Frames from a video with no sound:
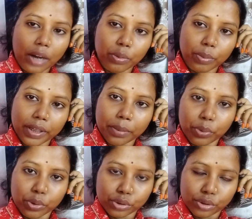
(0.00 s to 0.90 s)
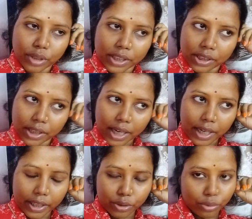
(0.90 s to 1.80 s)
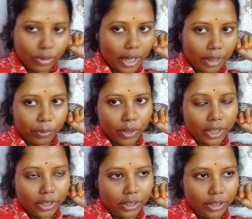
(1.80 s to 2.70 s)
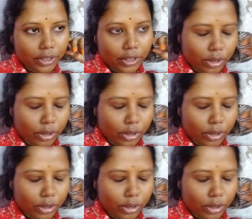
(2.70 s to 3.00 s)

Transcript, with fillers: আর ওবেলার পোস্ত আছে আর একটু ডাল পড়ে আছে